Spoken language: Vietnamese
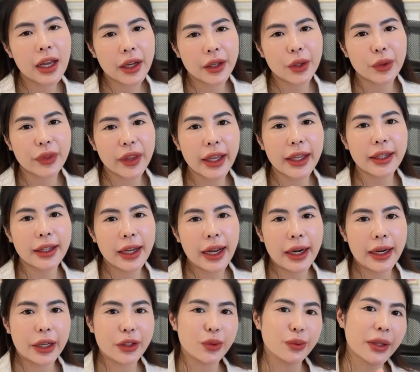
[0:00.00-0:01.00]
đầu tiên
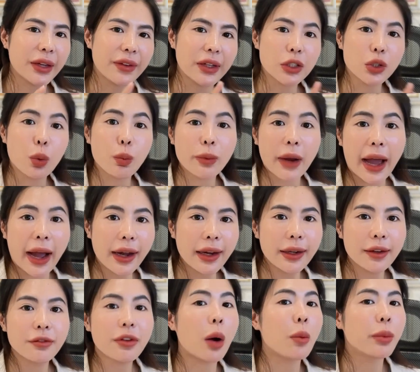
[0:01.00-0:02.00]
là chúng ta phải chống nắng
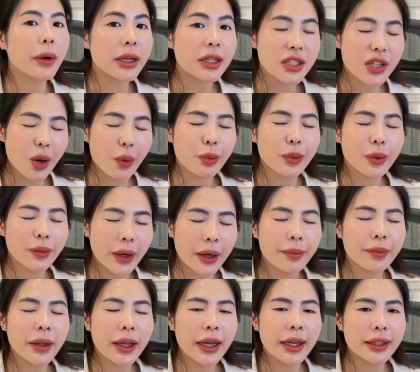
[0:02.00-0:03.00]
phòng hơn chống đúng không
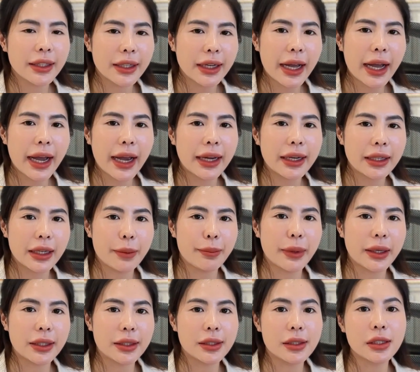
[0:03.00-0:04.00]
thứ hai là
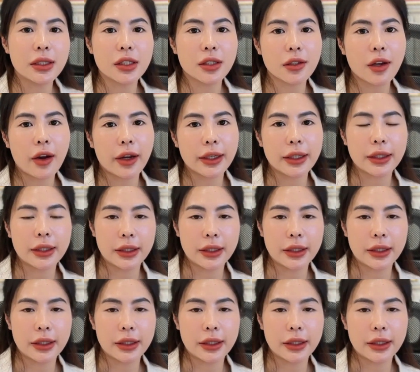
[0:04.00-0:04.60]
mình lựa chọn